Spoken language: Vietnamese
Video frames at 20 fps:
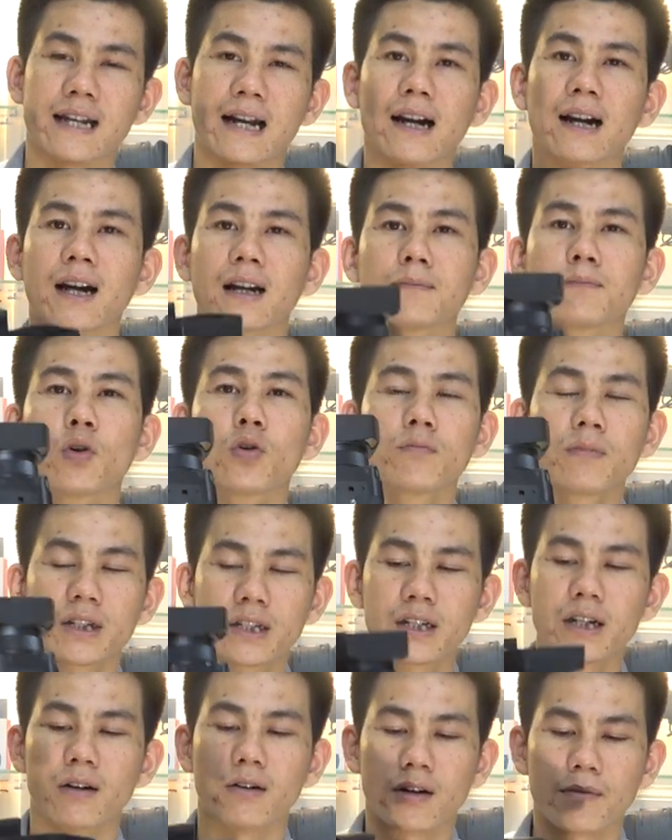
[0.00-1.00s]
Giá gần bốn mươi
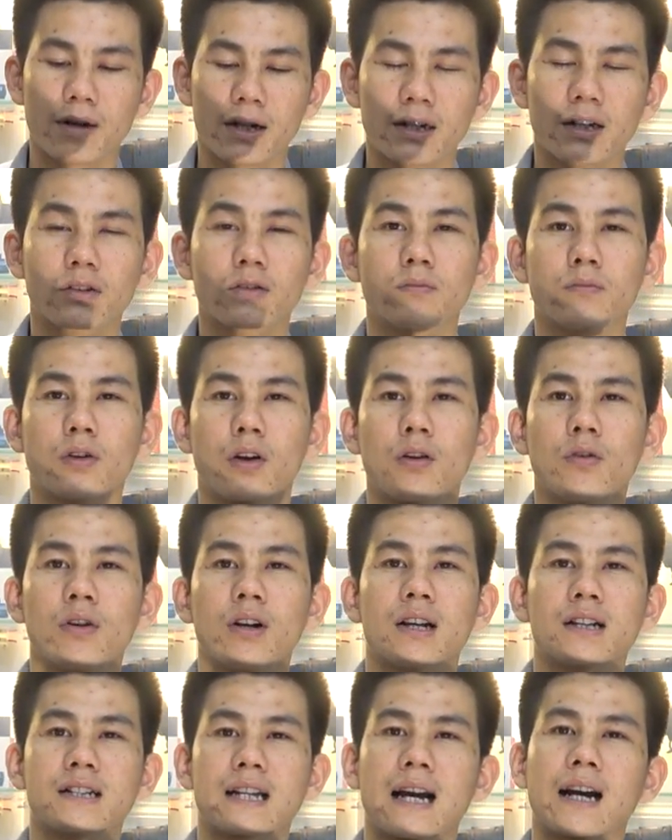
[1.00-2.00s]
triệu các bạn nhé. Tùng nói
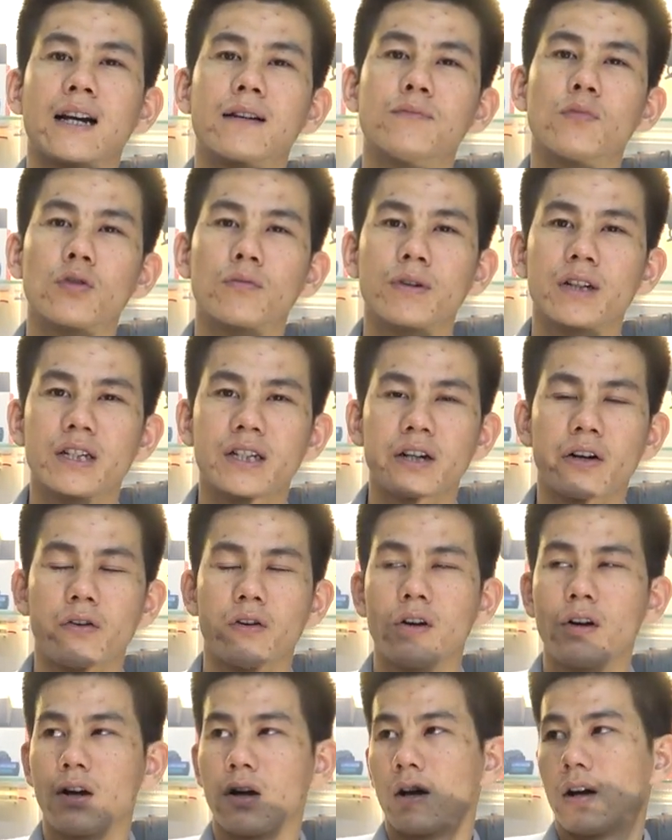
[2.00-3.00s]
luôn là giá gần bốn mươi triệu.
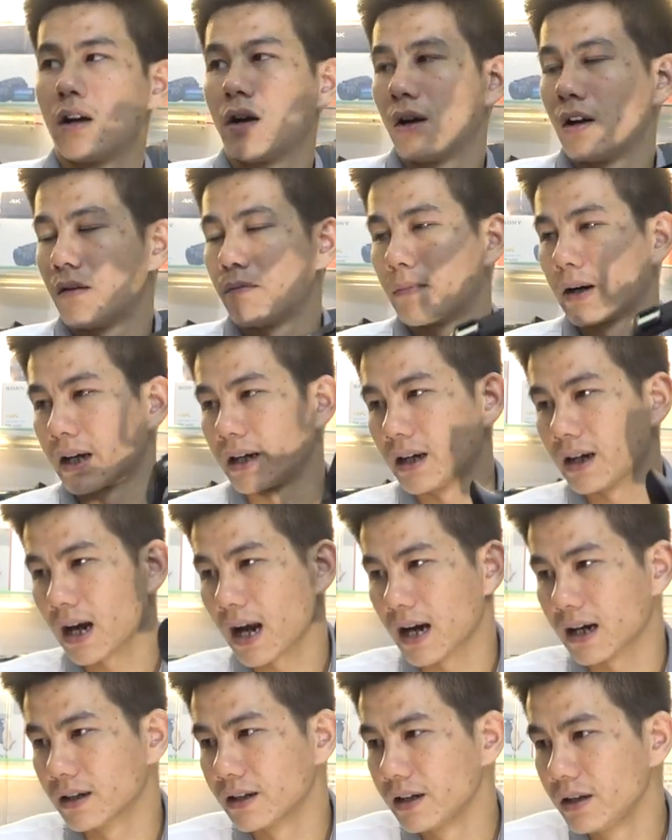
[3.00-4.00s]
Máy
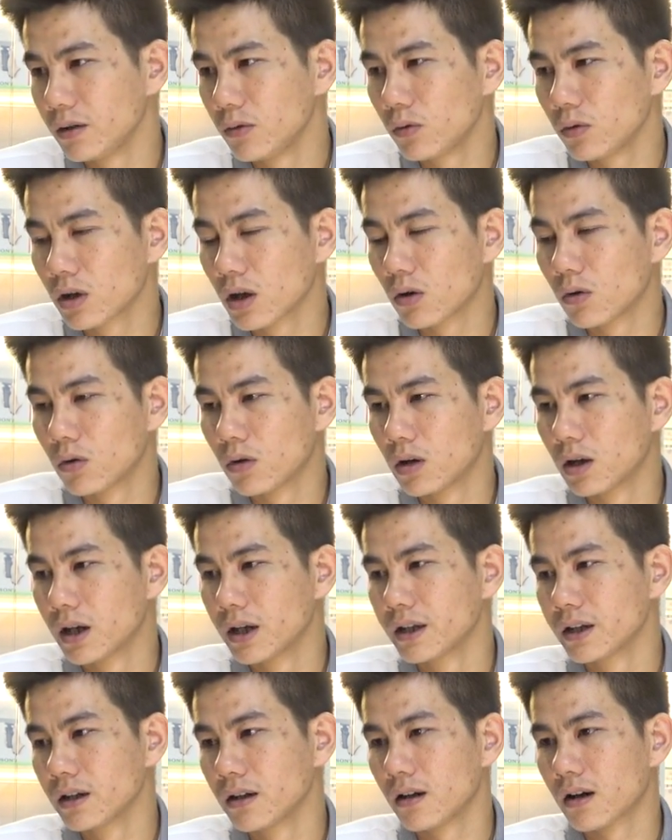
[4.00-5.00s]
hàng new đâu
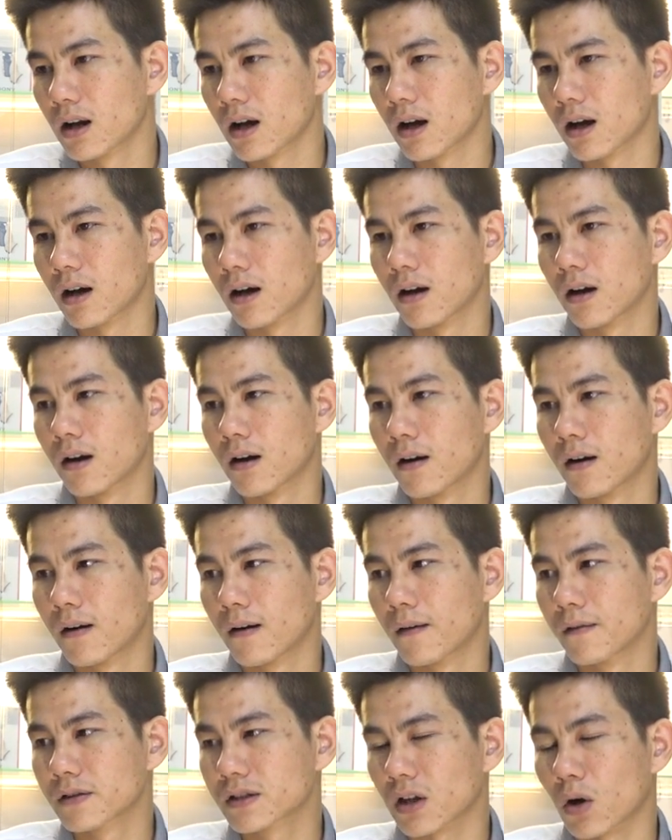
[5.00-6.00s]
hình như
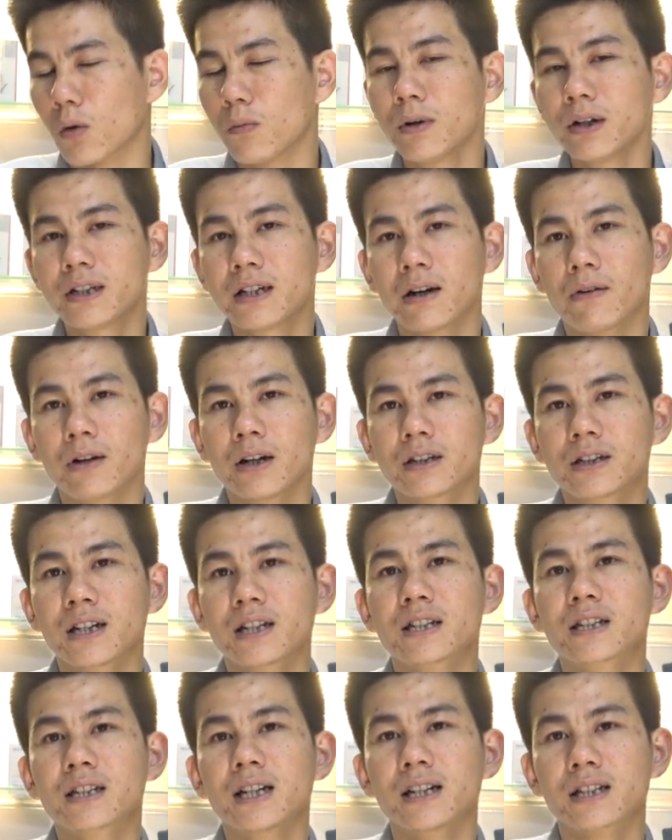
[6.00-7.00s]
là sáu mươi triệu hay
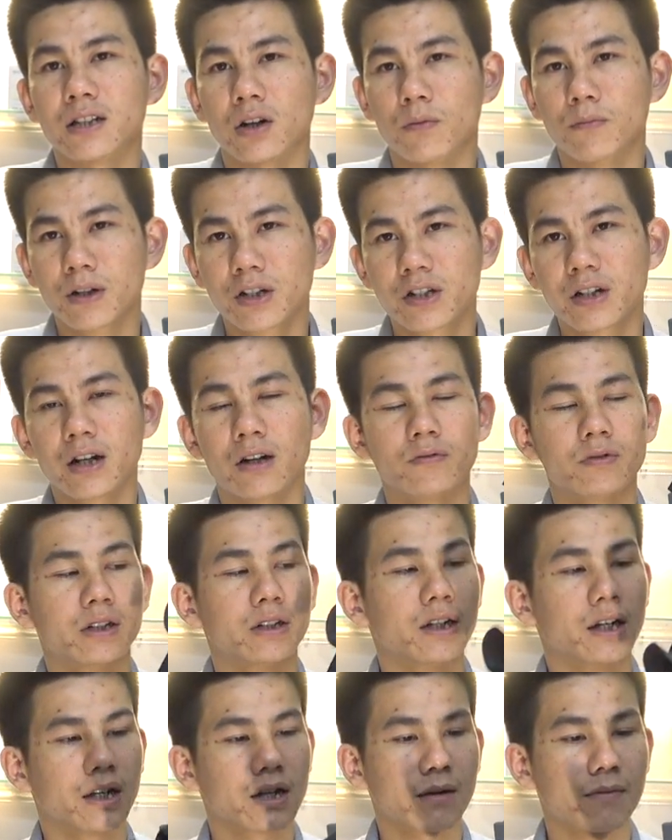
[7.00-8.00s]
trên, trên sáu mươi triệu
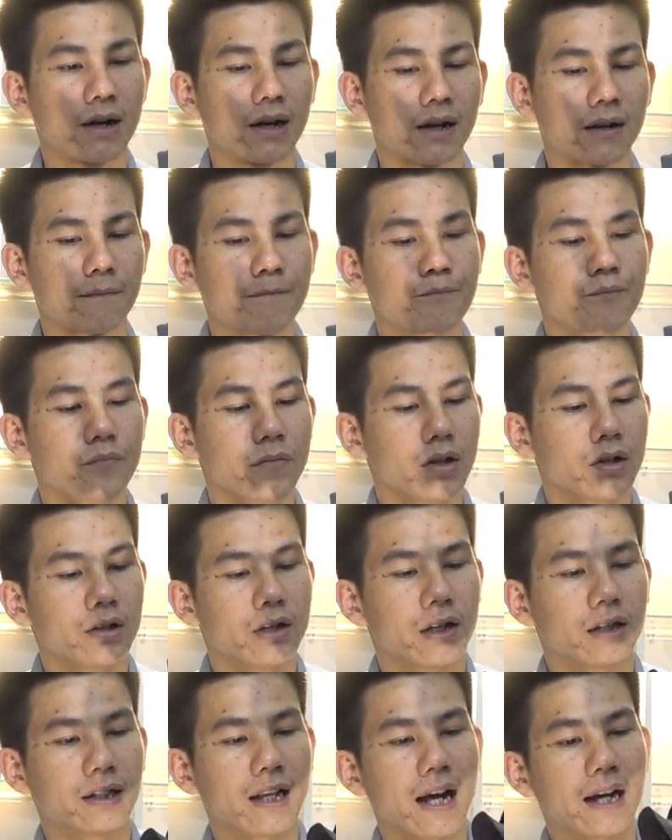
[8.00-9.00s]
gì đấy các bạn ạ.
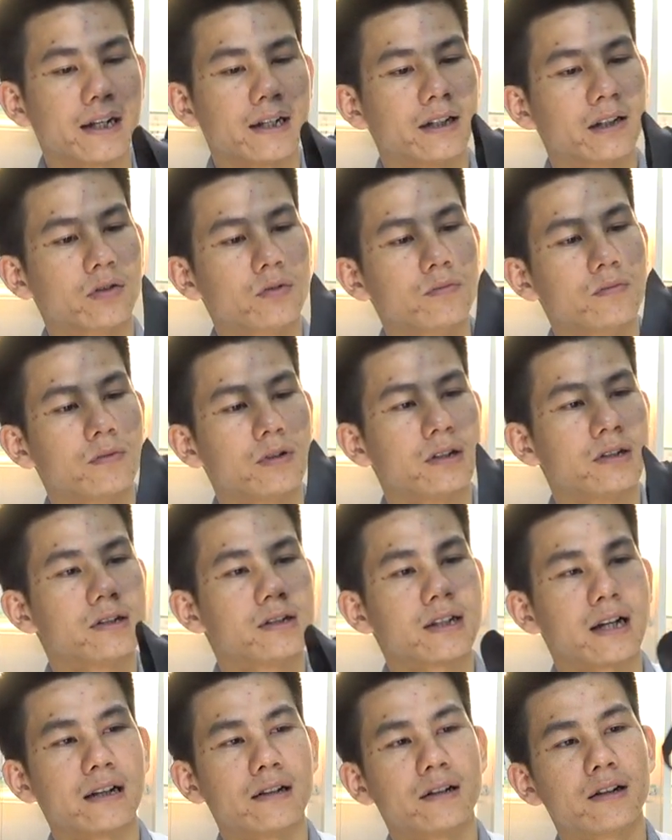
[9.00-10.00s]
Hiện tại thì Tùng
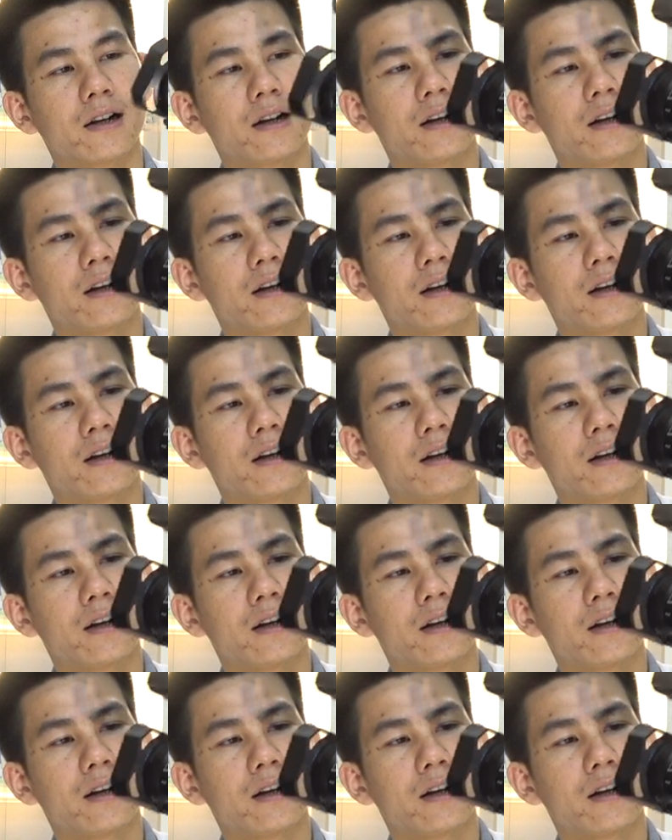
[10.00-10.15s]
sẵn